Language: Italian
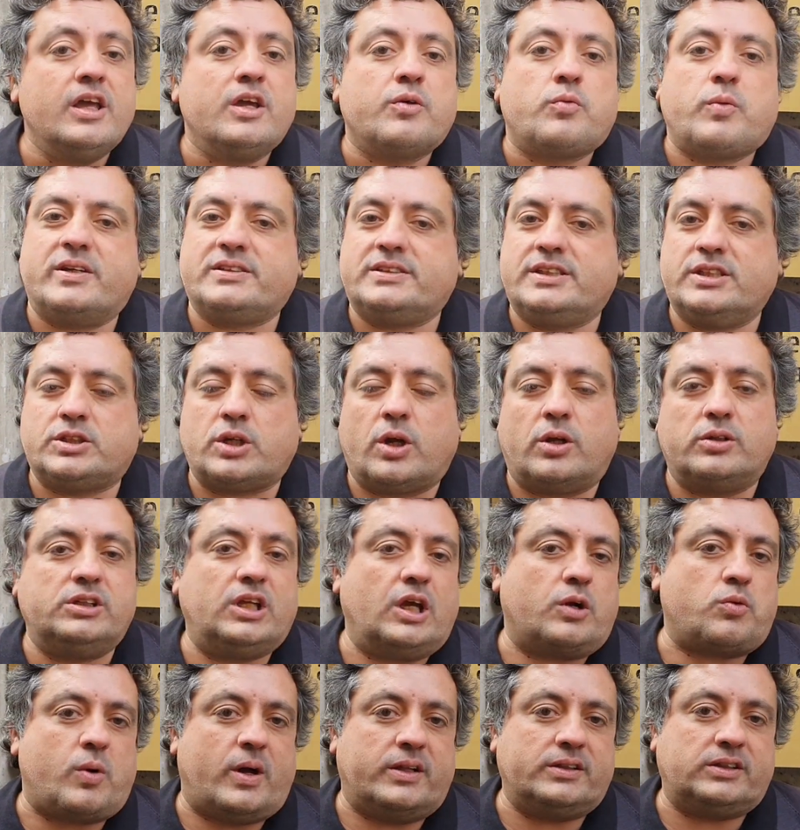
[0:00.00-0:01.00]
Questi soldi
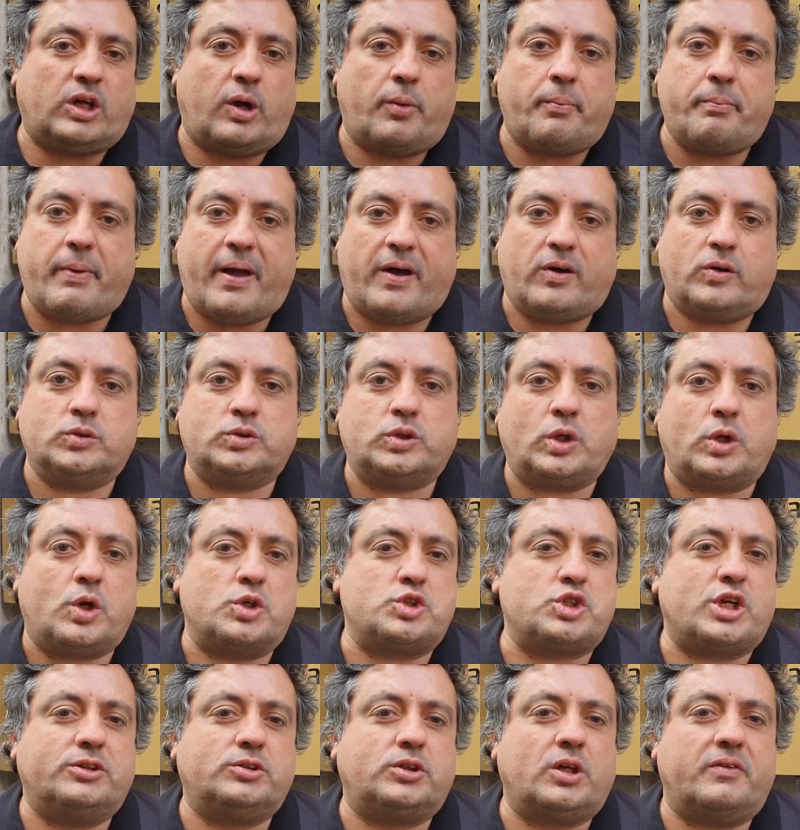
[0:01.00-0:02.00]
e quanto ammontano?
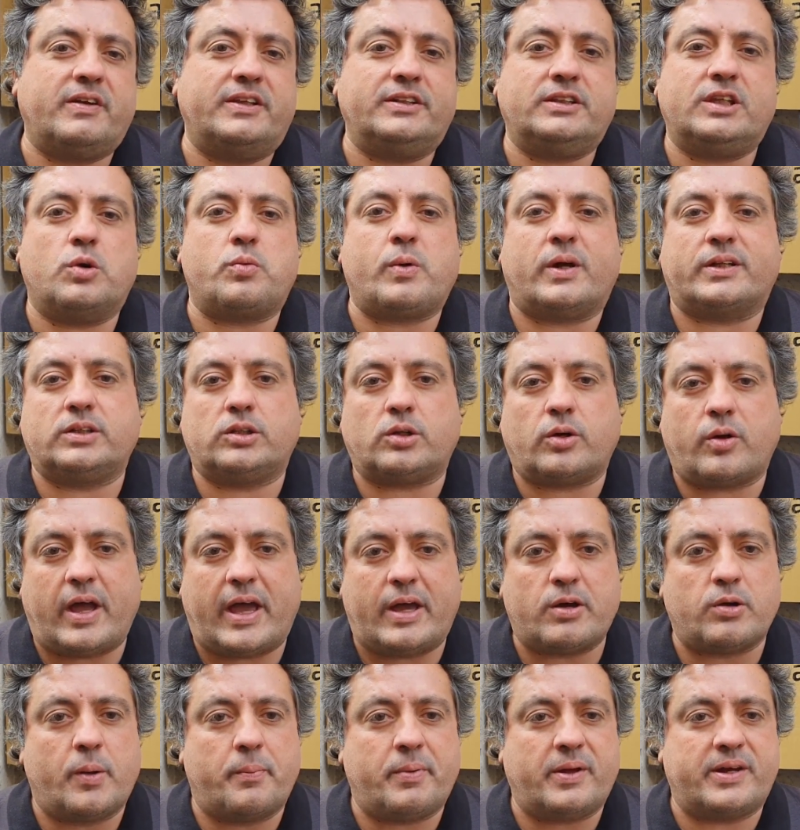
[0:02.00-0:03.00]
124
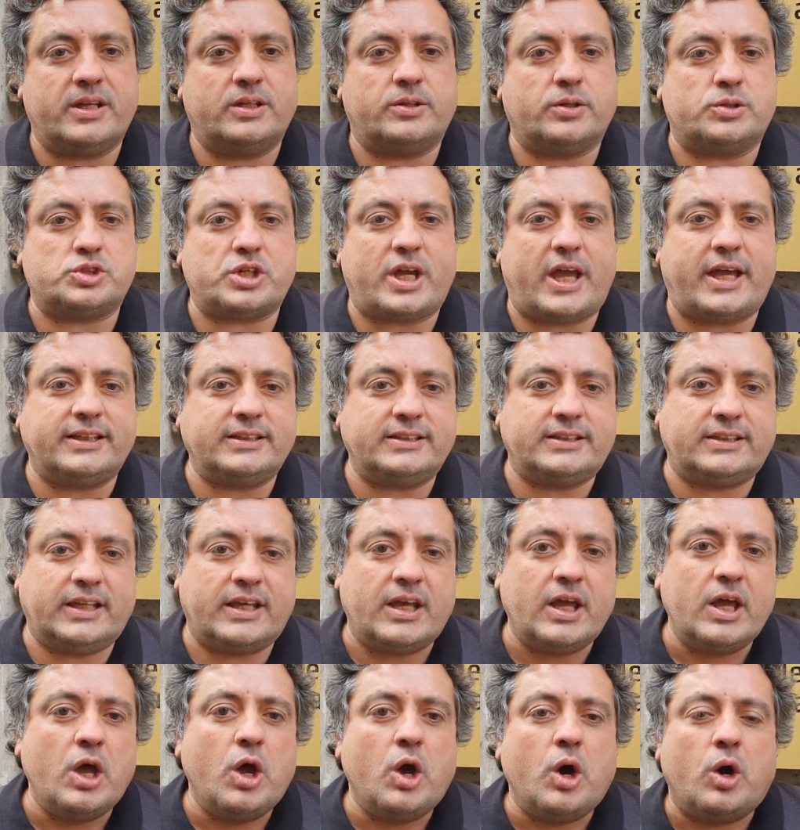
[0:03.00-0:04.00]
euro per i docenti,
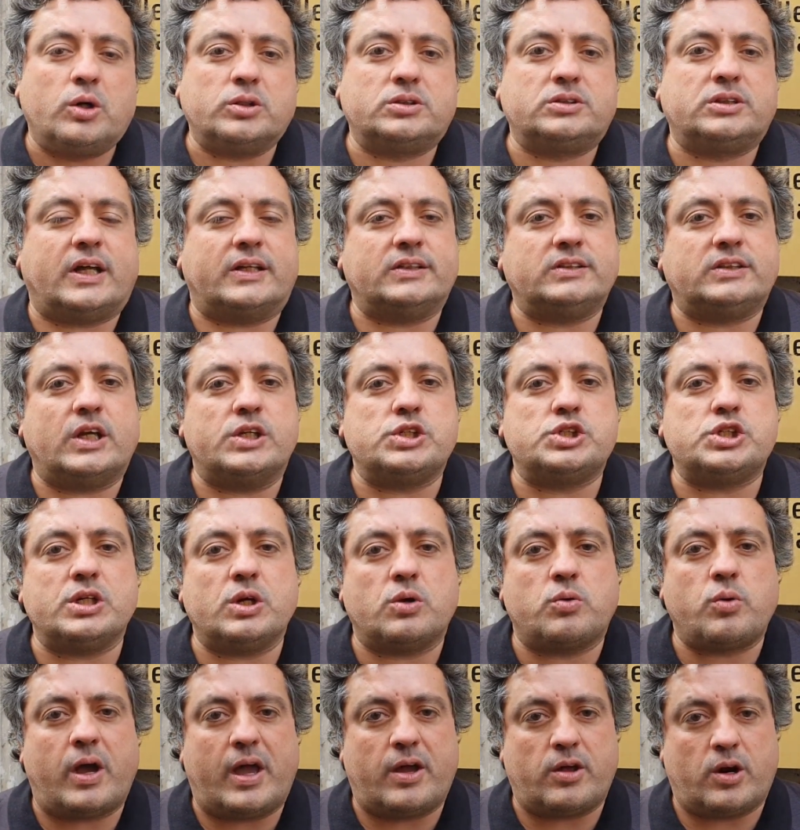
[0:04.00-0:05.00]

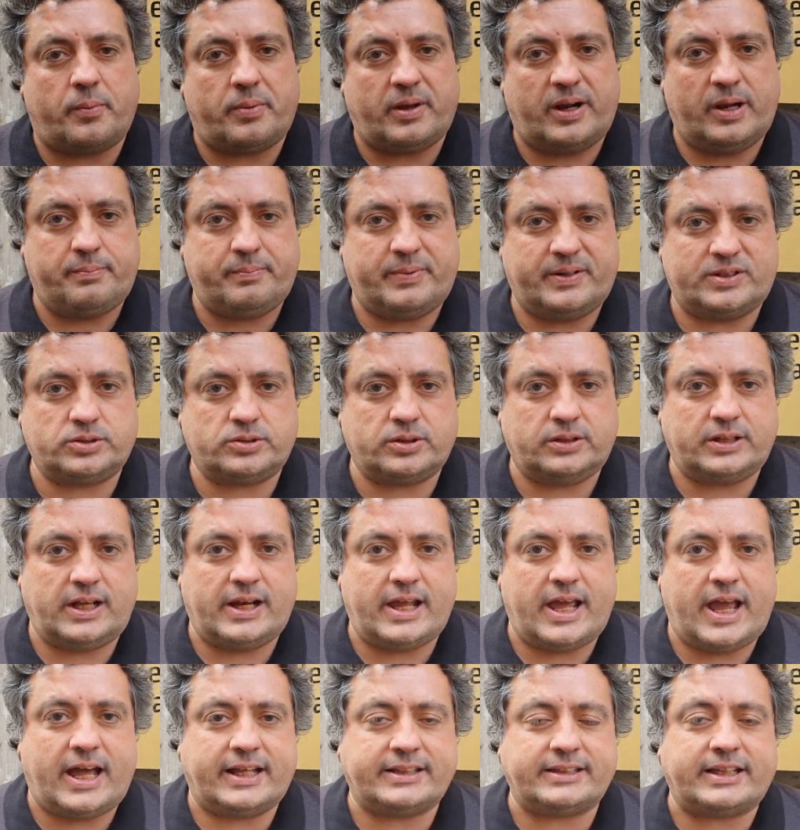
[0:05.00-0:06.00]
85 euro per il
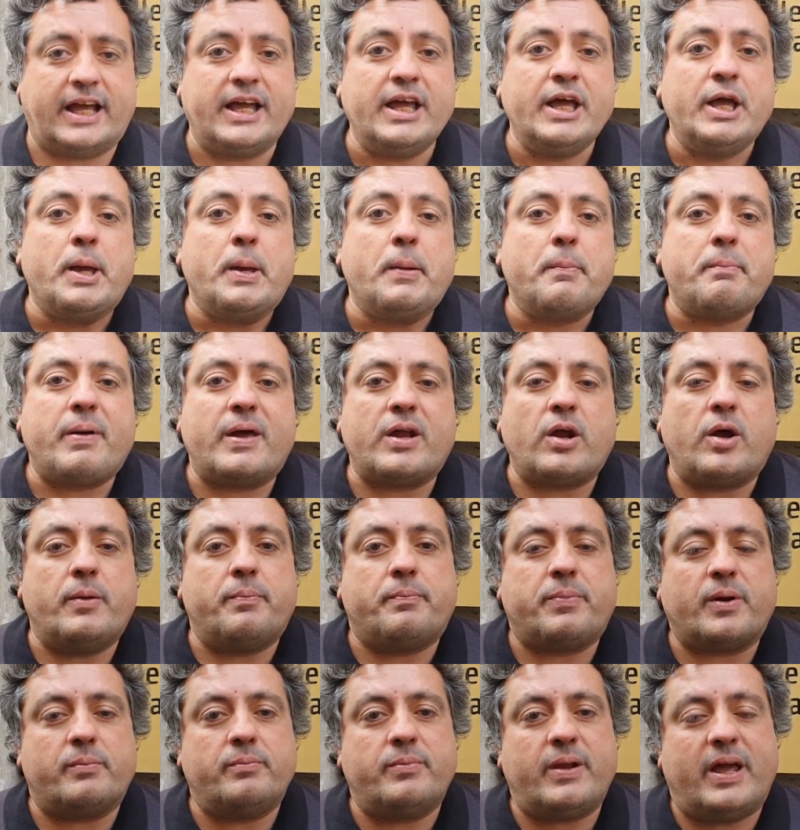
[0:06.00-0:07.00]
personale ATA però il
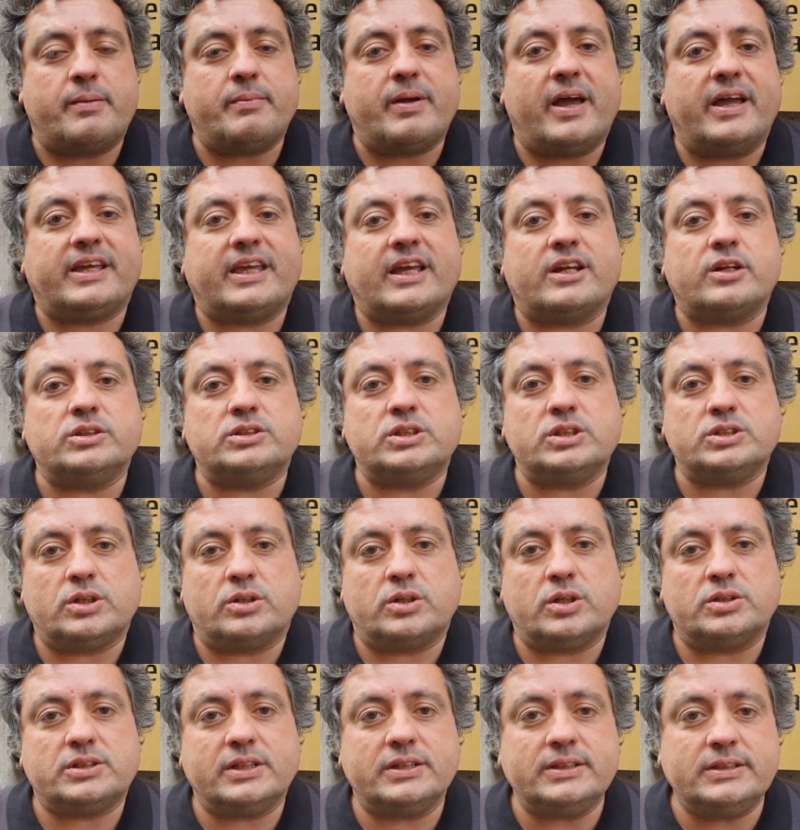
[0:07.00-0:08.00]
problema è che non si
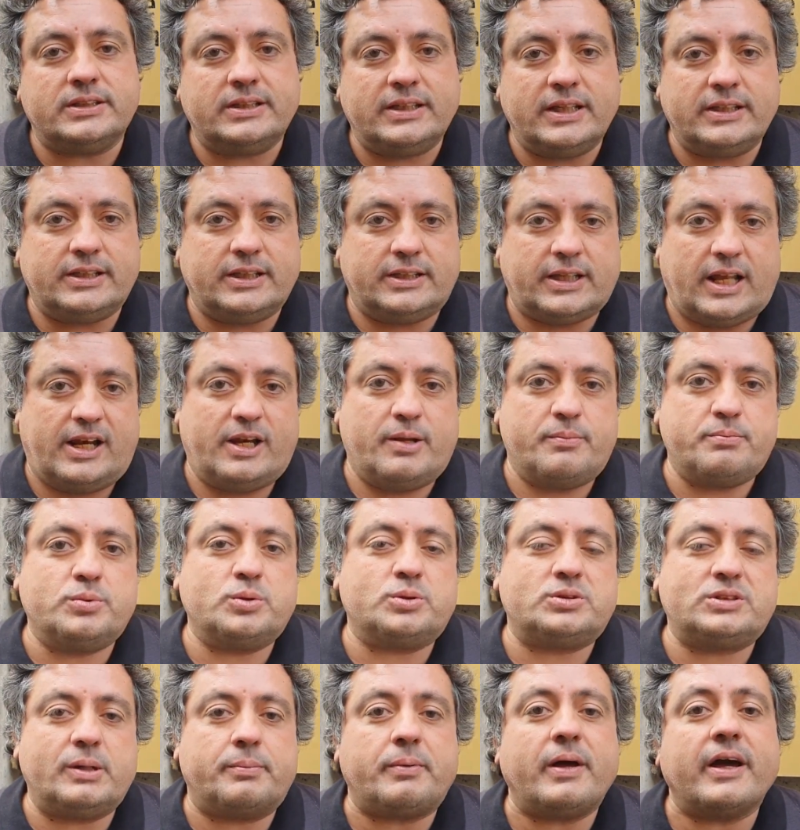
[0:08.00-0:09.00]
sono sentiti nelle
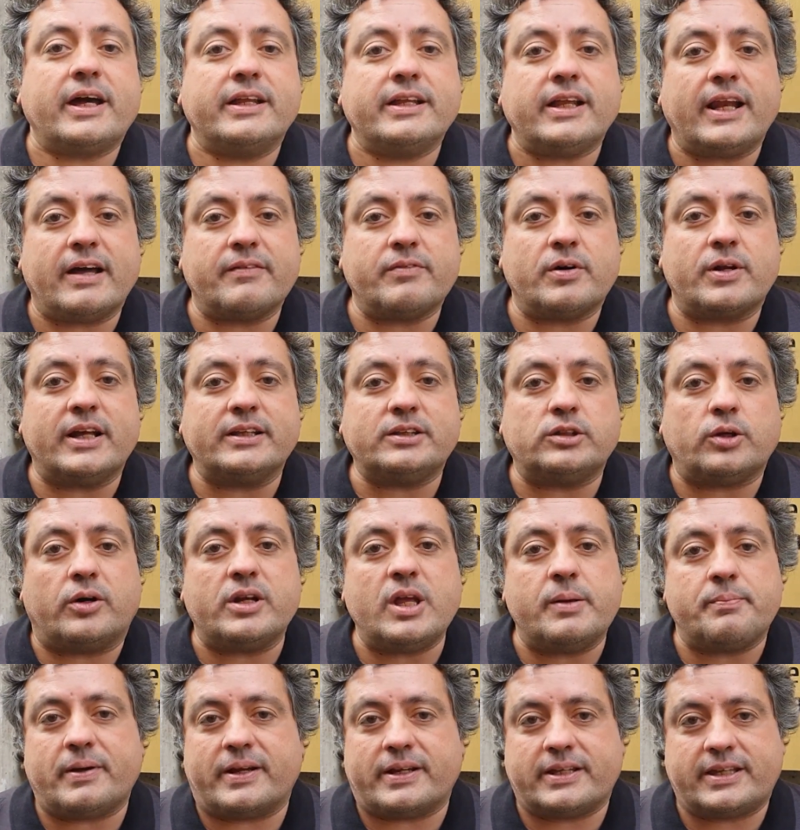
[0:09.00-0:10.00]
buste paga dei
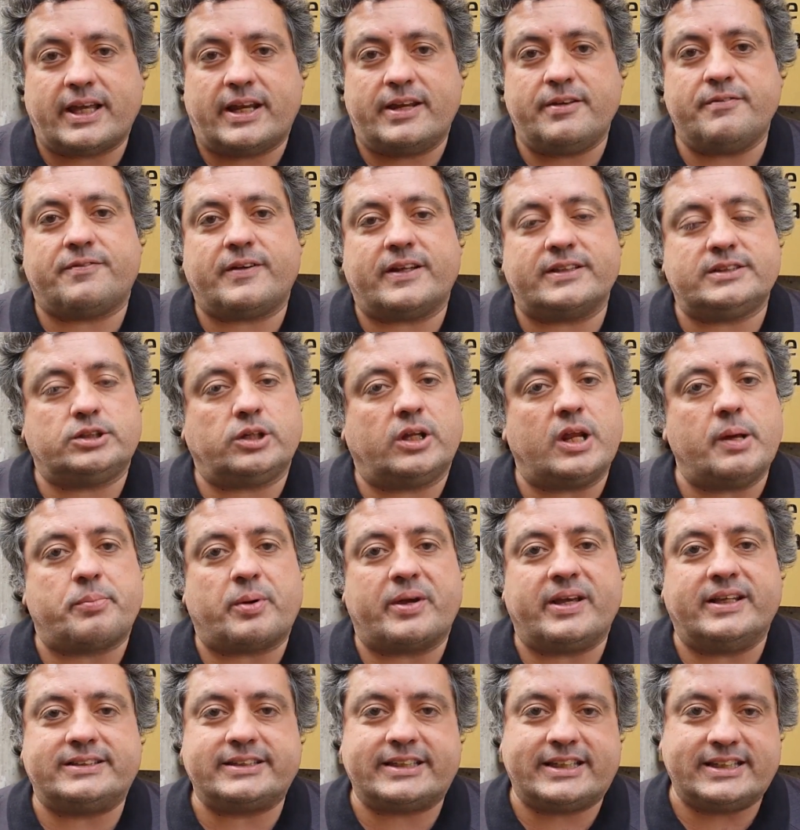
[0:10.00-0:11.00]
lavoratori perché l'inflazione
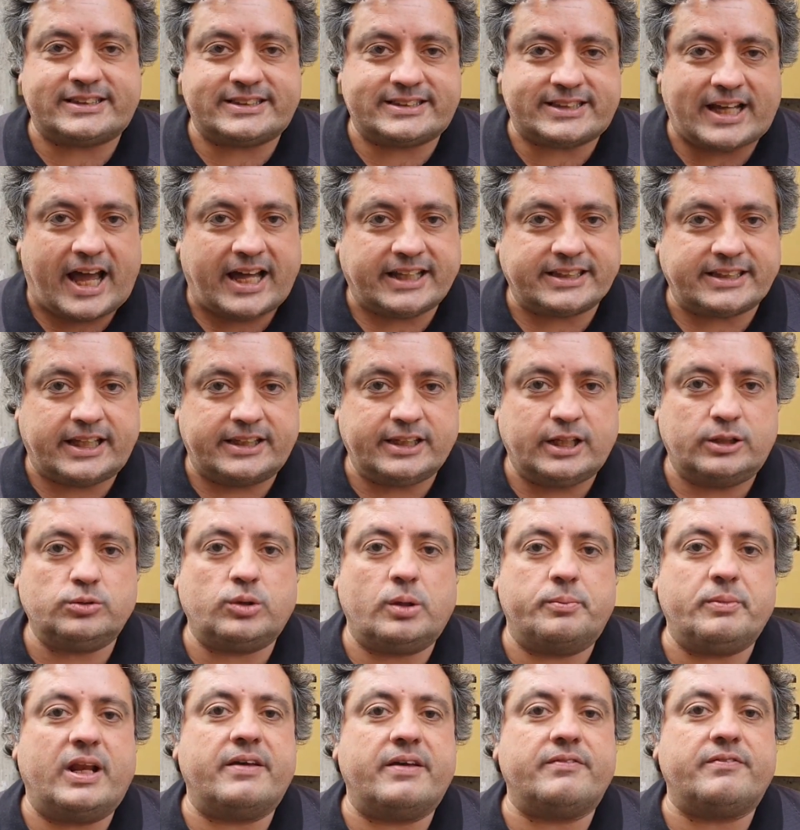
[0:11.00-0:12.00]
poi è schizzata nel
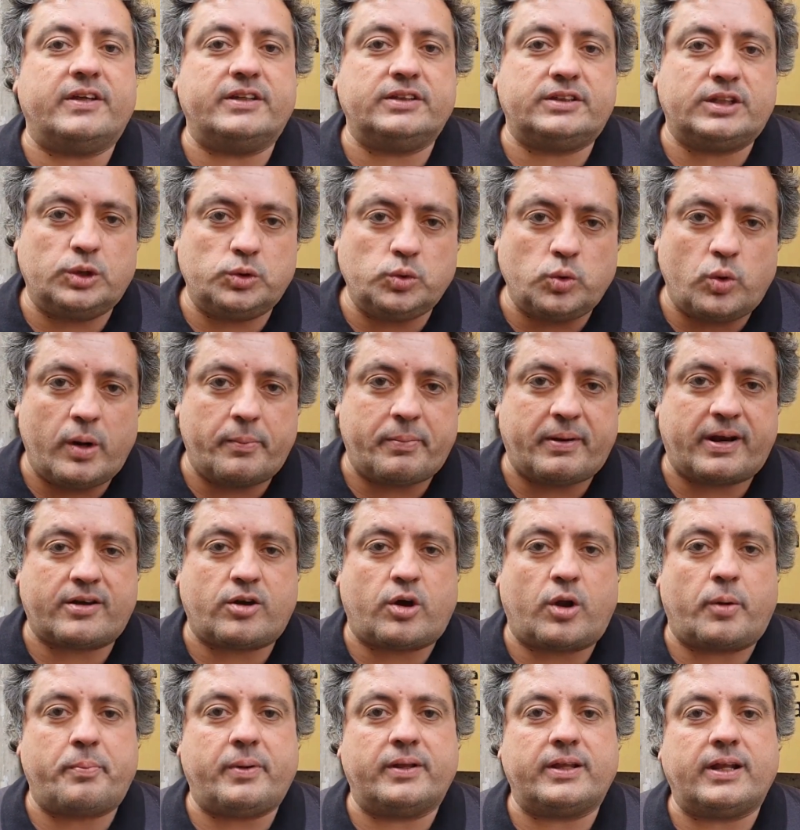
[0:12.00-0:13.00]
2022 per
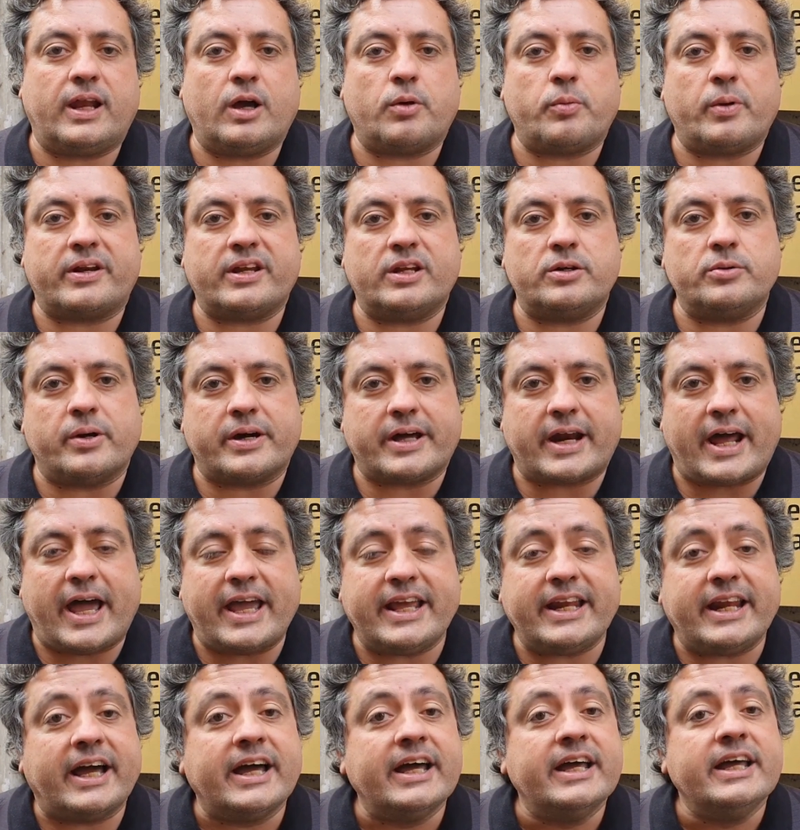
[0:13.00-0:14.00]
colpa della guerra in
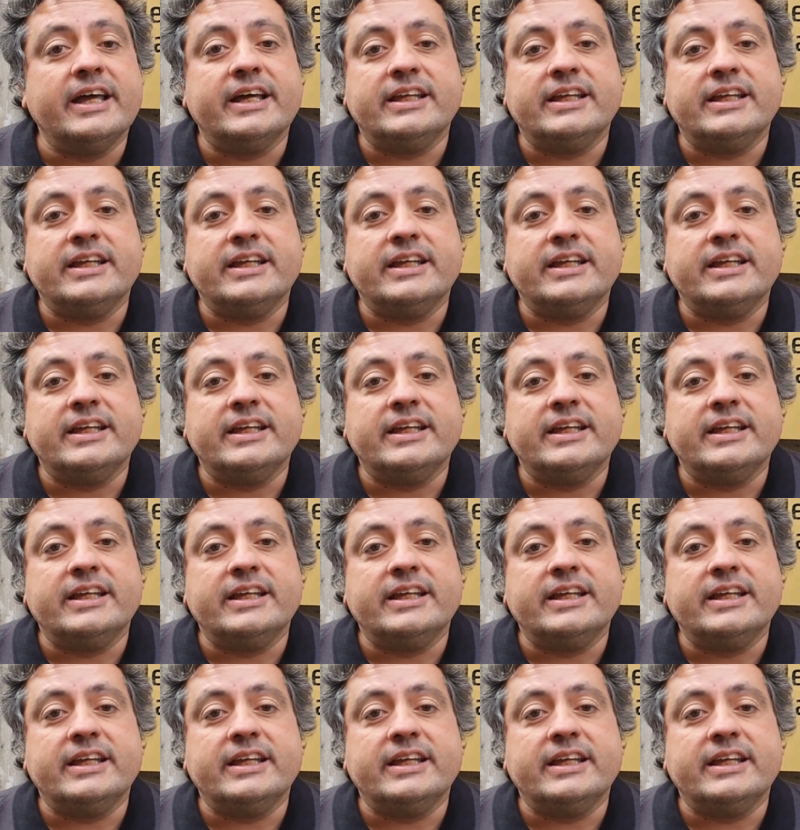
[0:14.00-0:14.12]
Ucraina,